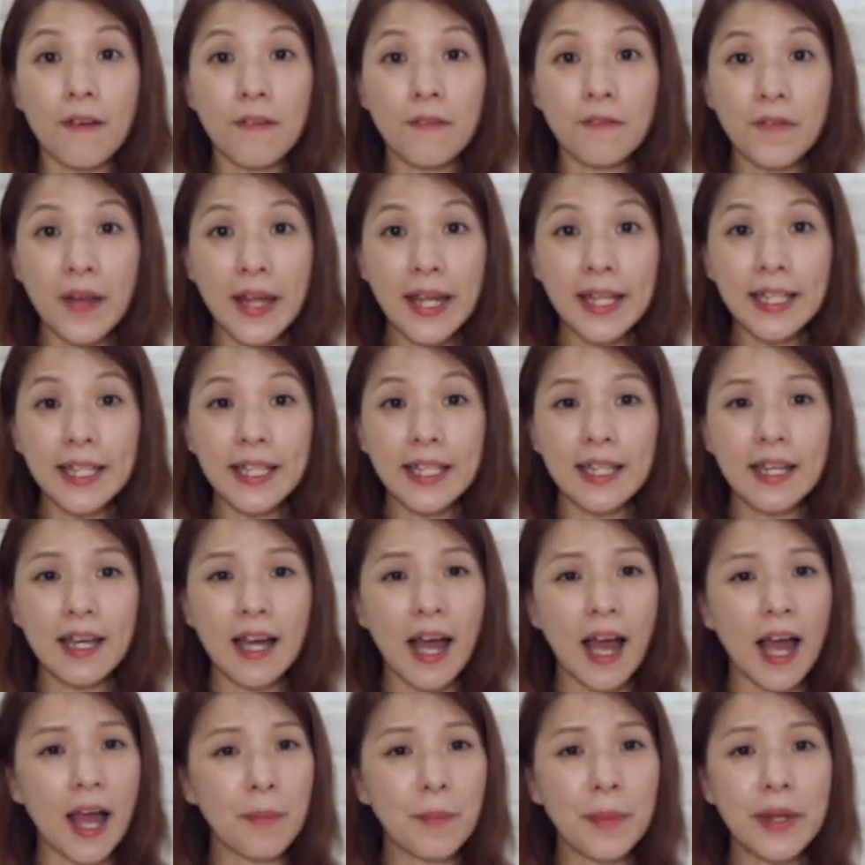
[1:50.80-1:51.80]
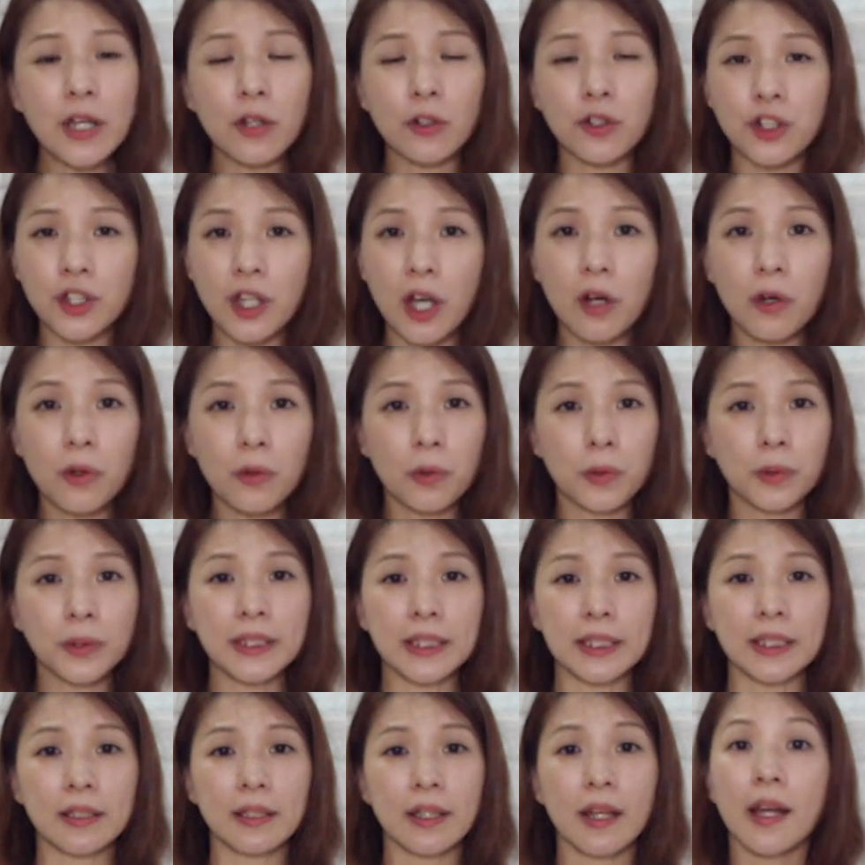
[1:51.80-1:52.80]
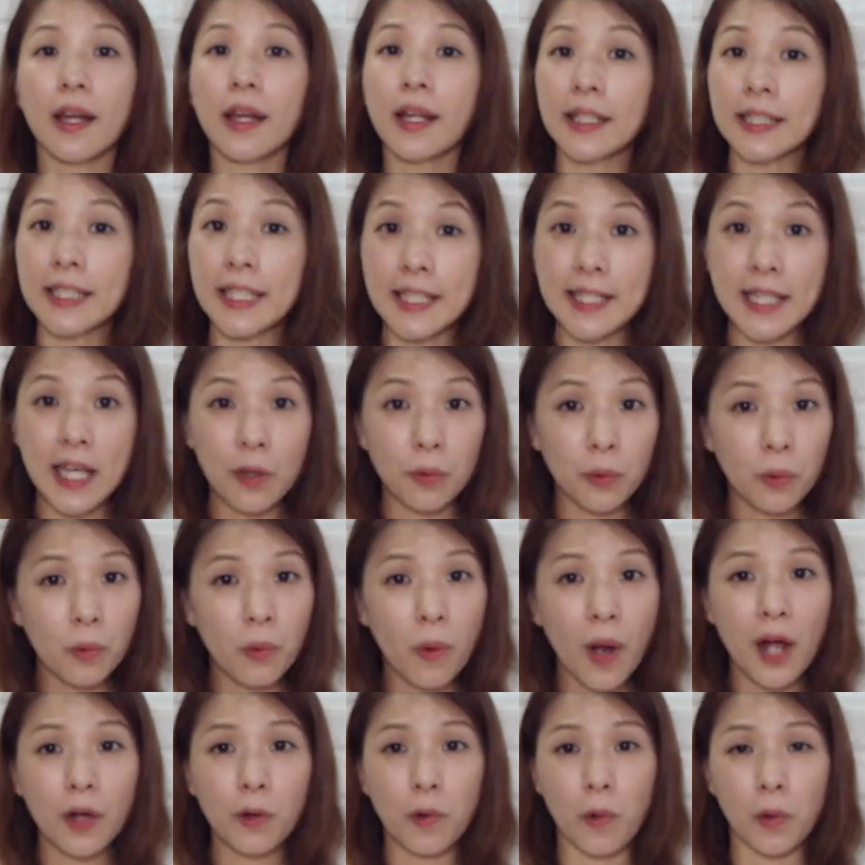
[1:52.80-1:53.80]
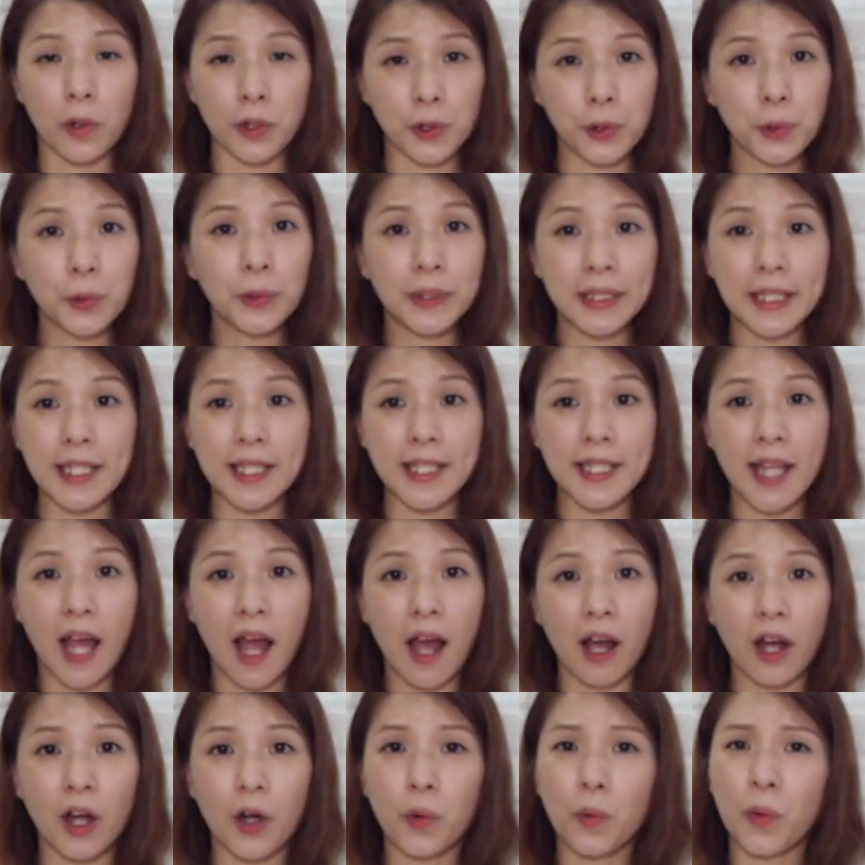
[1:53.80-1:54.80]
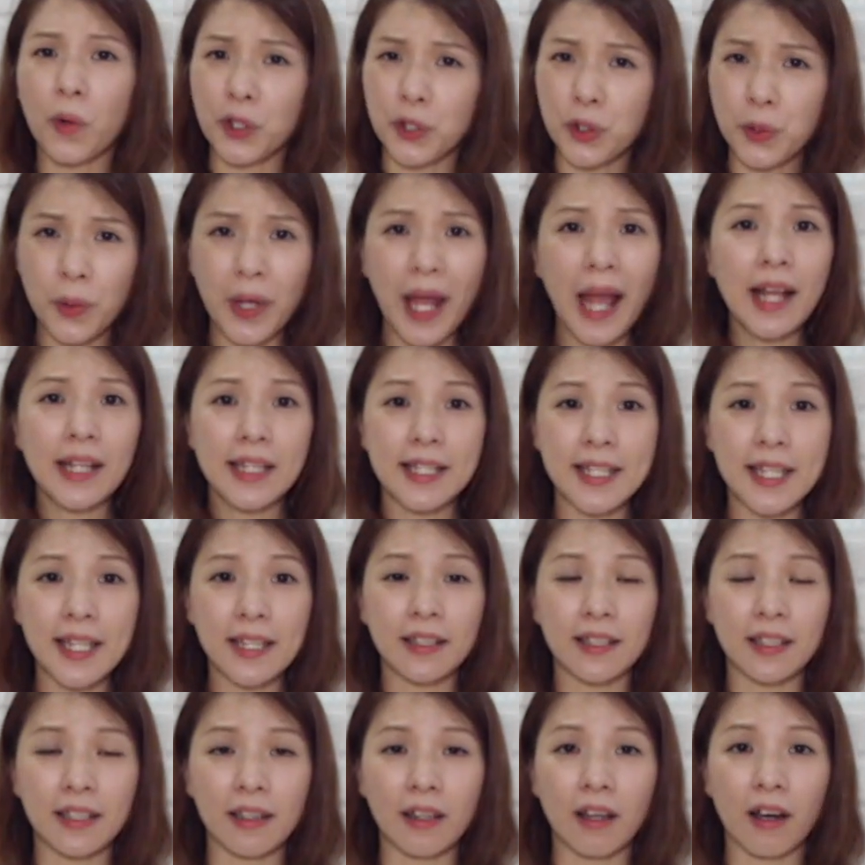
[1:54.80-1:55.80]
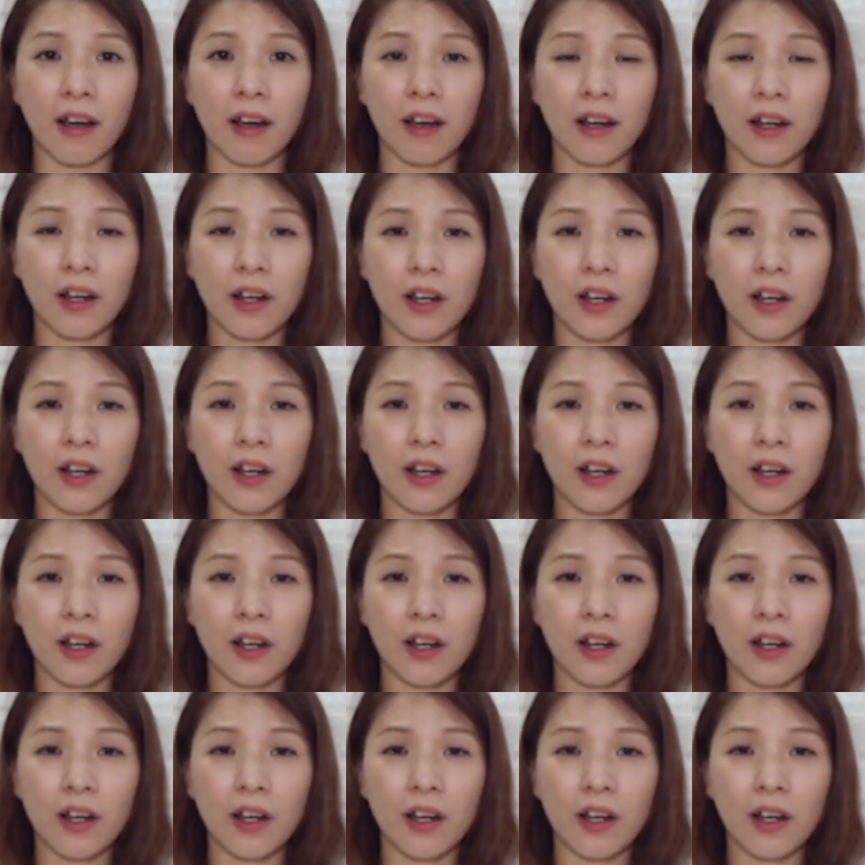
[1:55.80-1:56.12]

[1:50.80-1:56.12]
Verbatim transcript: 菲利还没有招呼你，你在无花果树底下，我就看见你了。